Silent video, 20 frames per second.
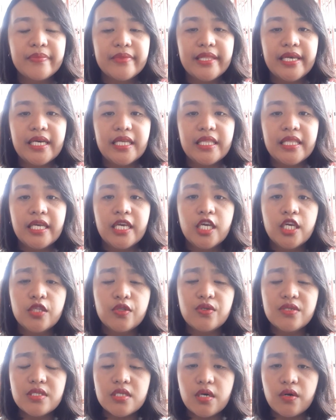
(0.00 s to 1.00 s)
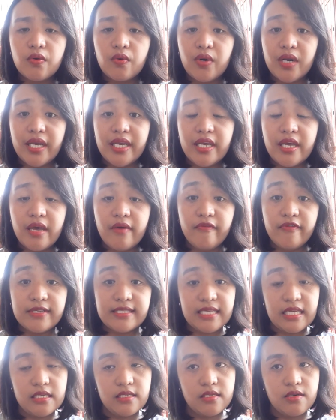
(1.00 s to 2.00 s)
Then, dun sa gulay,
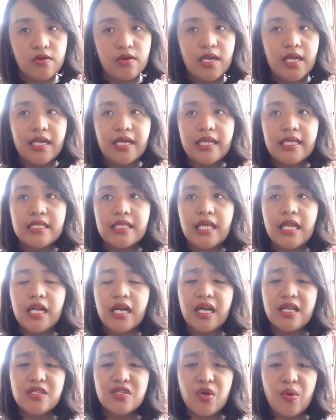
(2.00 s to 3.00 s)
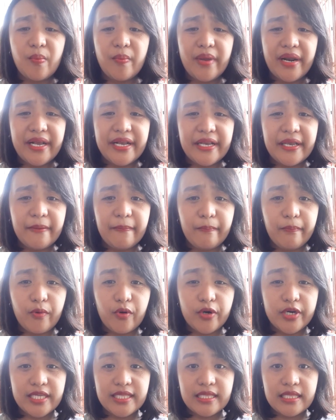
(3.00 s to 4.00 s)
i-emphasize ko lang na talaga sobrang
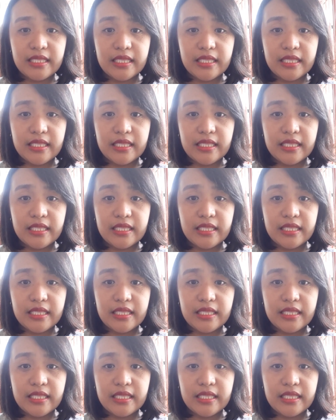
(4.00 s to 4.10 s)
import,